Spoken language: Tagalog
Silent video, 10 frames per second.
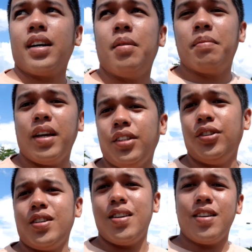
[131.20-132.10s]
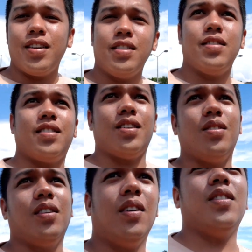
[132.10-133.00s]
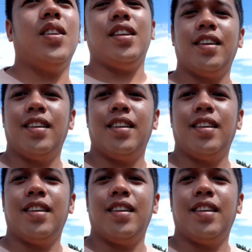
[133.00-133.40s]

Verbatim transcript: kabeshi! So,